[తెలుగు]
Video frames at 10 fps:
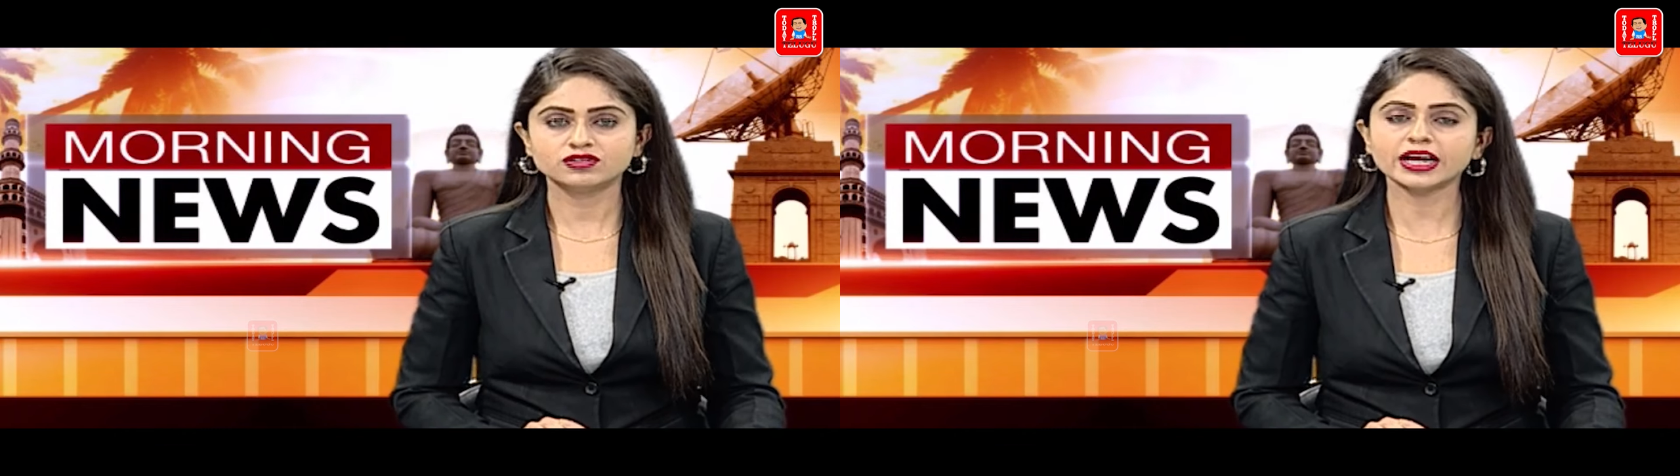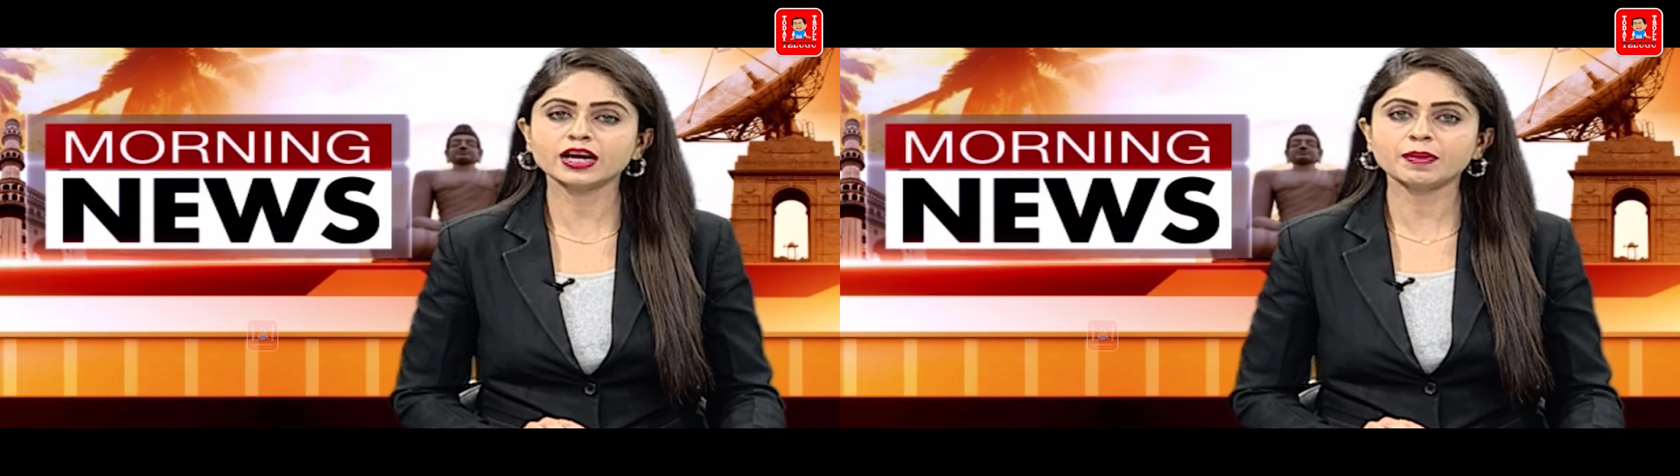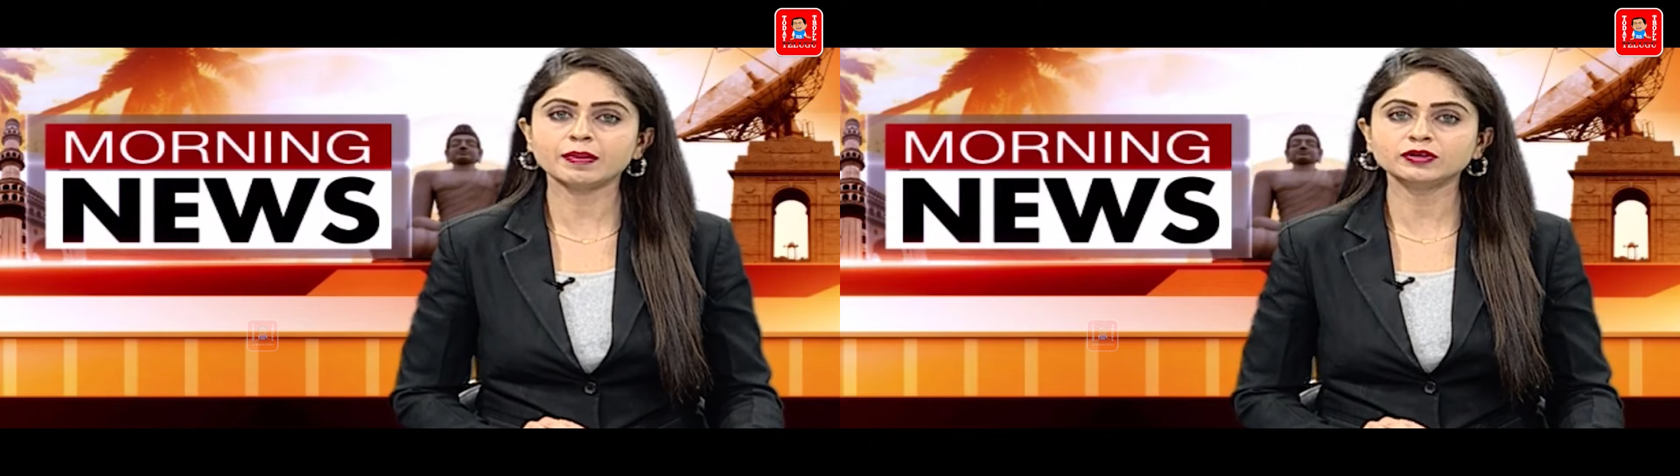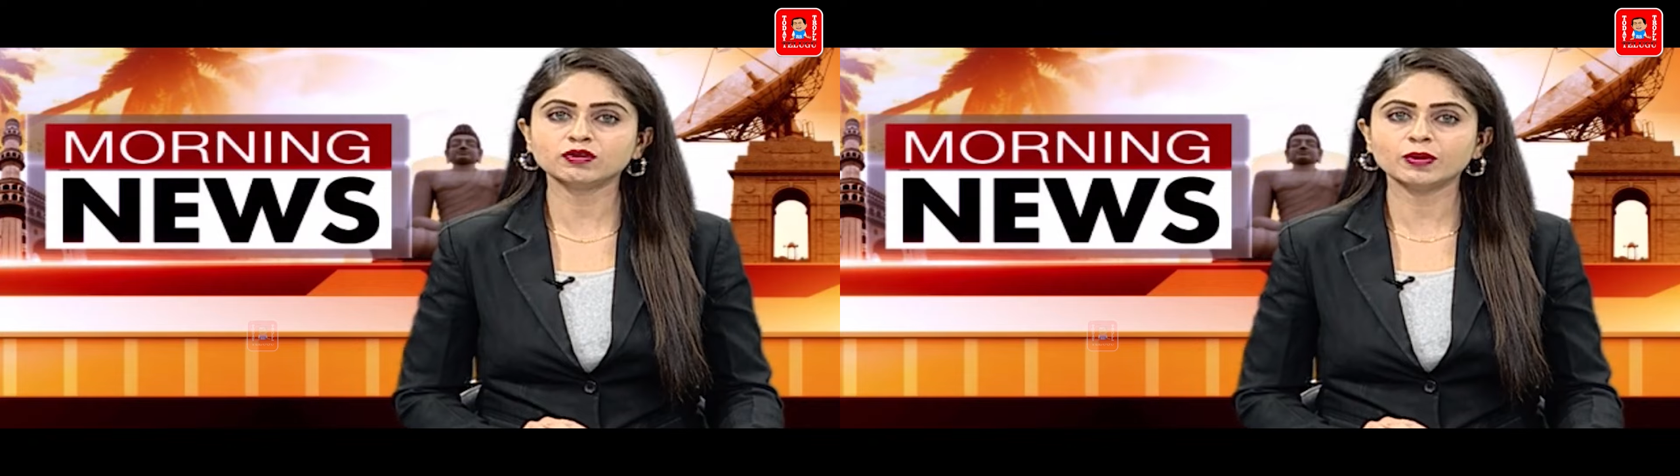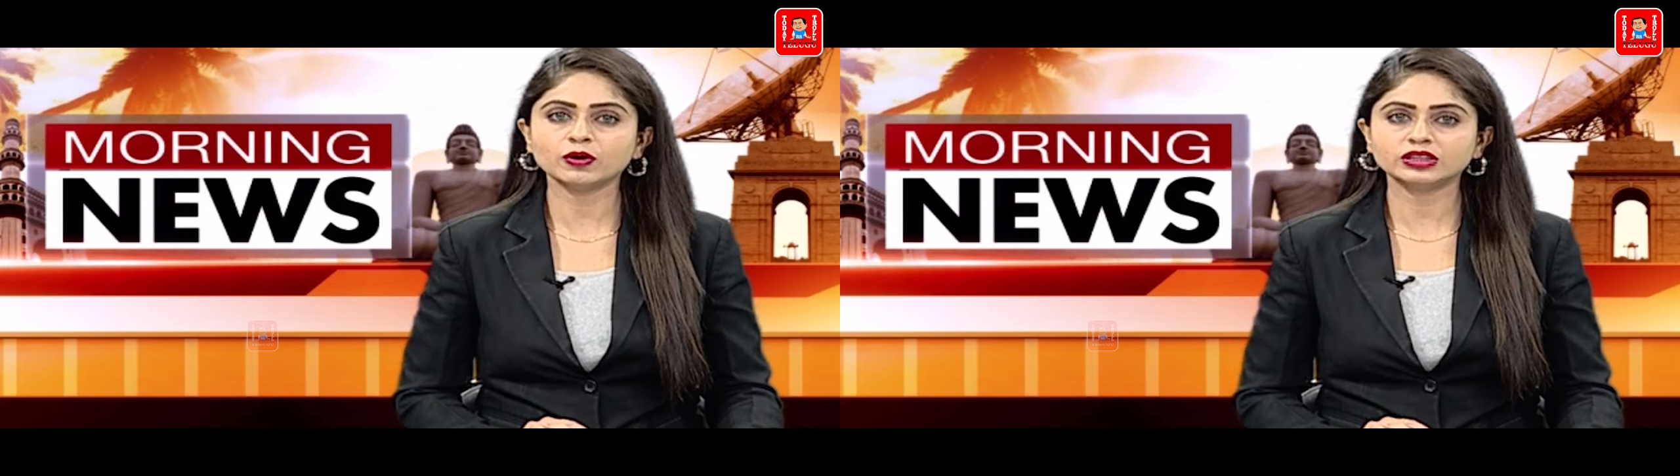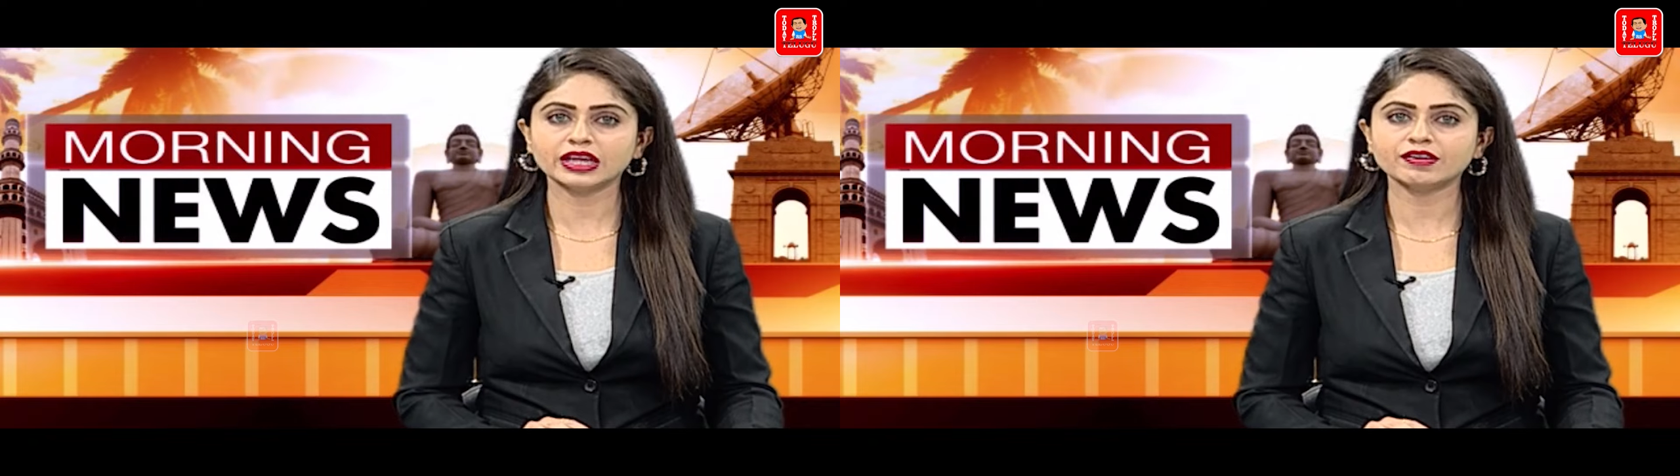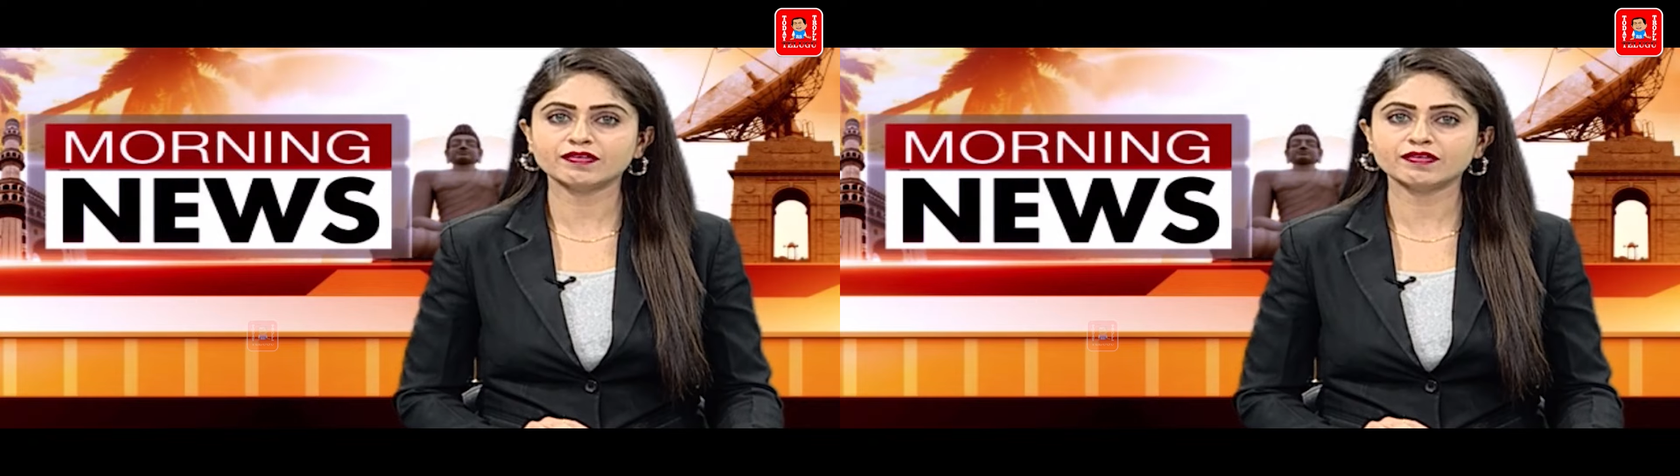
జగన్ ప్రభుత్వంలో తీవ్ర